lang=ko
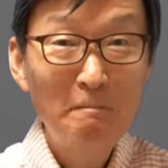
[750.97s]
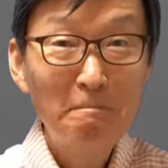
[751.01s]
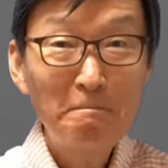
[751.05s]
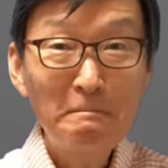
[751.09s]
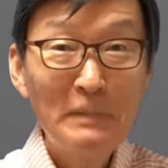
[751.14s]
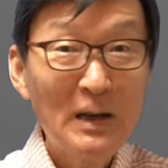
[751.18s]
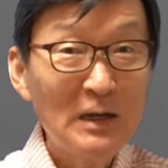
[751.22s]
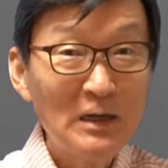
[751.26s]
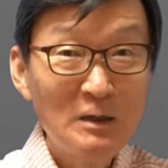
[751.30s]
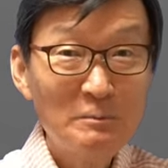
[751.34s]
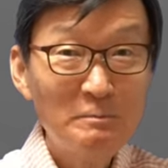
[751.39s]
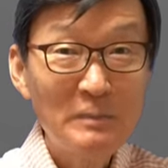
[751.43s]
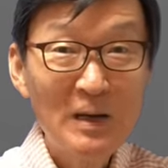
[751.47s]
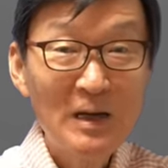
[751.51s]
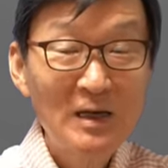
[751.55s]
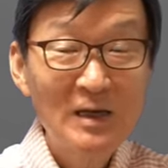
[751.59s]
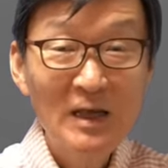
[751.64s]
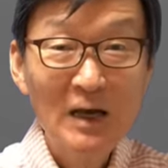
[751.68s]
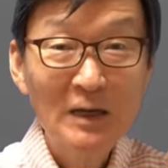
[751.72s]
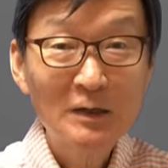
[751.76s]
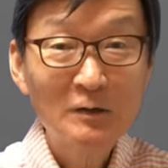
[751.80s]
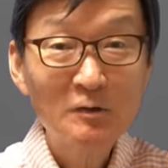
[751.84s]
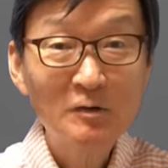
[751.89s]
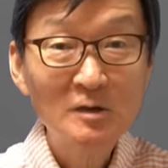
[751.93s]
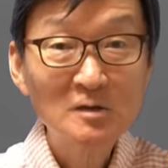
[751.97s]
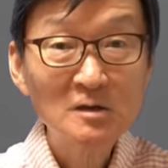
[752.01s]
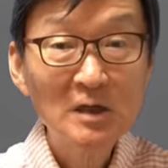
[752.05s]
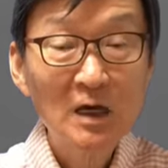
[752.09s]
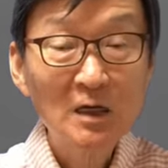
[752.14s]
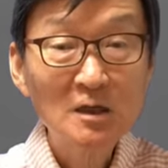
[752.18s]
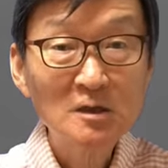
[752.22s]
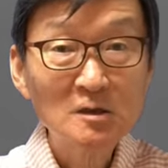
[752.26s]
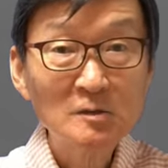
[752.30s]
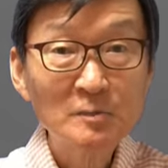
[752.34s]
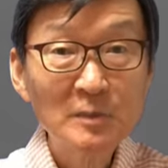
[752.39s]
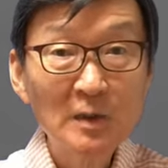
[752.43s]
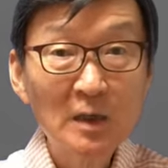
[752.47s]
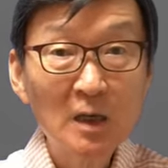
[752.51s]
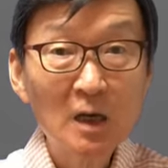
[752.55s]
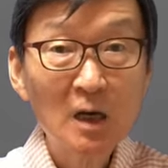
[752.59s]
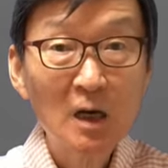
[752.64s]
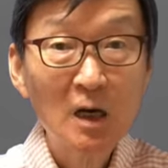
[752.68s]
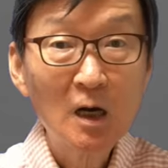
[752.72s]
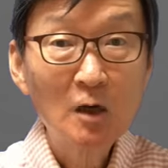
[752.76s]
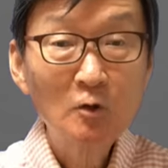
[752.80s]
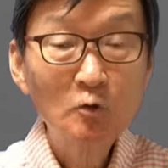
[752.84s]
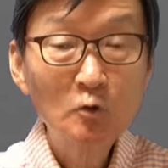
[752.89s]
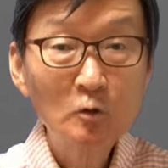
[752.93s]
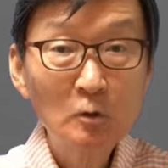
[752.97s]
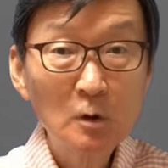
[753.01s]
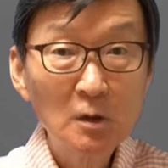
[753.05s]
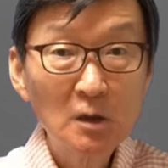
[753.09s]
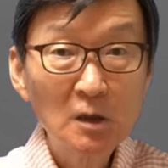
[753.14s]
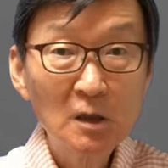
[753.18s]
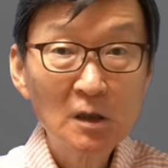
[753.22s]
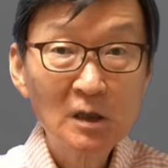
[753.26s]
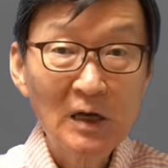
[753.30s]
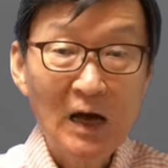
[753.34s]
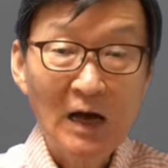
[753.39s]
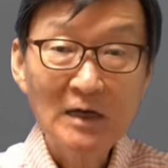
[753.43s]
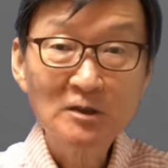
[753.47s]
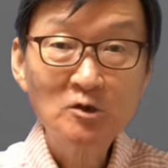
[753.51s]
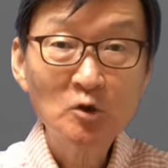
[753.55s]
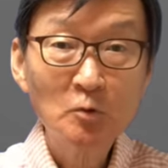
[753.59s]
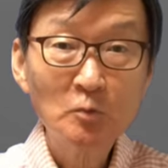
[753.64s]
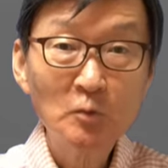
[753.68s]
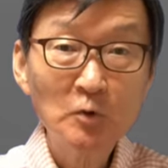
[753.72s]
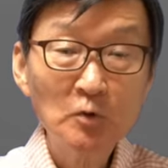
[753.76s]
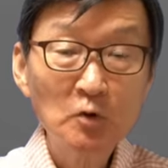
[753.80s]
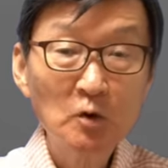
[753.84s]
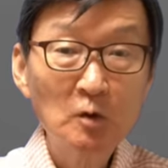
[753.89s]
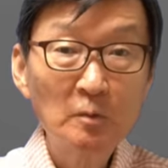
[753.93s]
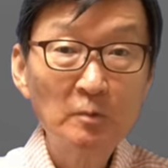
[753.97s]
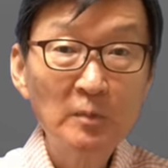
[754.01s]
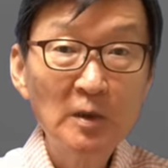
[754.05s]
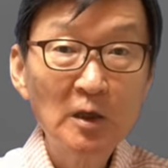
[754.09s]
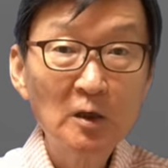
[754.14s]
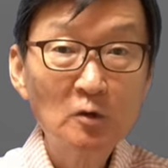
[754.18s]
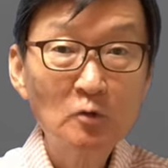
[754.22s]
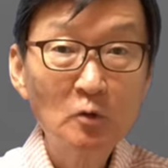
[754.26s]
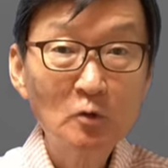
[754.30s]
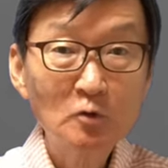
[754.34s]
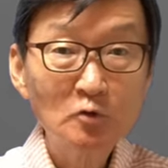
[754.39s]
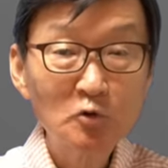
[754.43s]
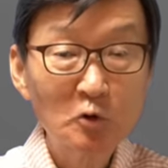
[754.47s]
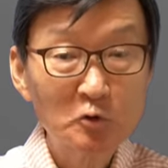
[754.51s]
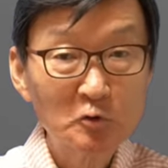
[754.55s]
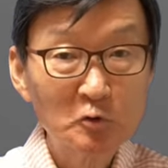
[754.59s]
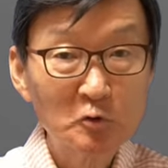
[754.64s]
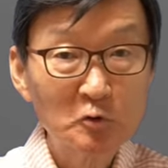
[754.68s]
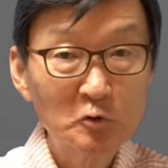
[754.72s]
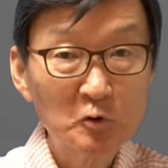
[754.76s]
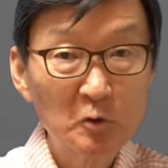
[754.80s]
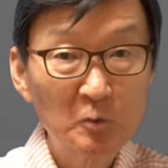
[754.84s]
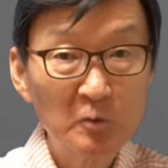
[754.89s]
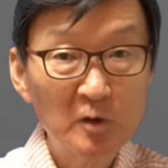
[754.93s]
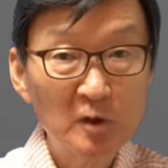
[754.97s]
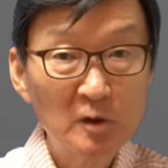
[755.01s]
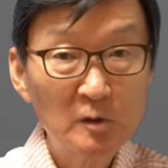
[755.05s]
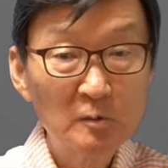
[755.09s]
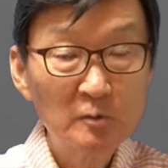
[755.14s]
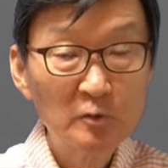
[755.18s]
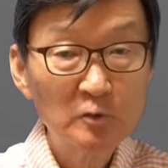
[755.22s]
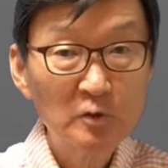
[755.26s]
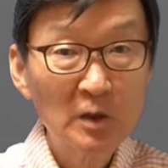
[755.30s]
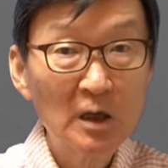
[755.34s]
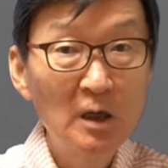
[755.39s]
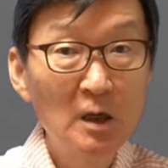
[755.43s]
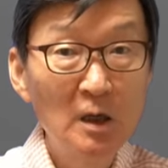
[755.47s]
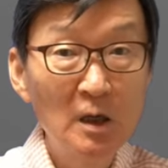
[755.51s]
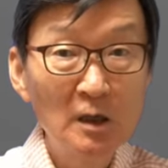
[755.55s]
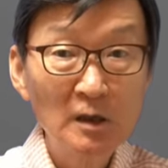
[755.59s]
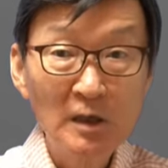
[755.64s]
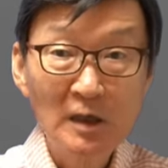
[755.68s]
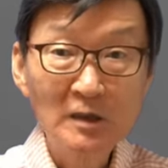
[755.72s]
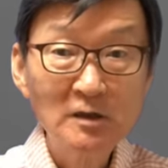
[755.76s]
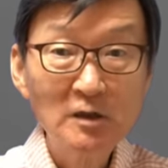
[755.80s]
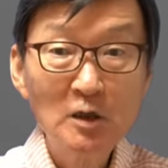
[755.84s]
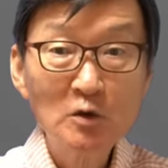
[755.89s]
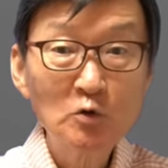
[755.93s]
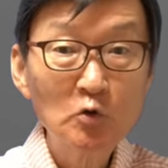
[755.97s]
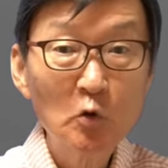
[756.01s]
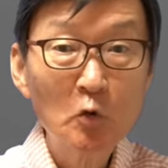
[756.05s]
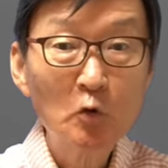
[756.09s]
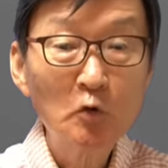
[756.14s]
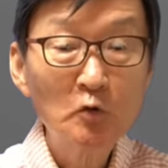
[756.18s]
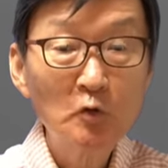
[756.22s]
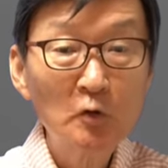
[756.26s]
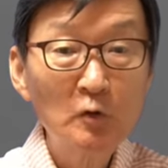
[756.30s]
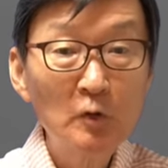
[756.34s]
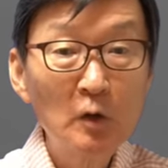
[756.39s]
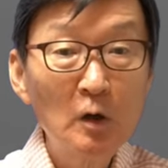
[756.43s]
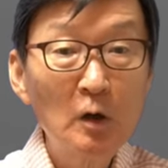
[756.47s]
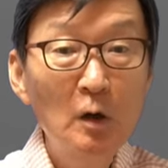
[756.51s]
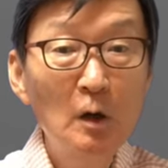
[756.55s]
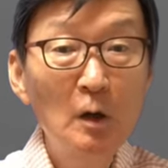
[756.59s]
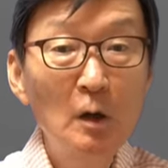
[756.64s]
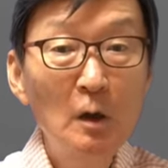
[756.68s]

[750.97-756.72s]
빨리빨리 하는 거지 않습니까? 그리고 이 가성비도 미국 조선소보다 굉장히 좋거든요.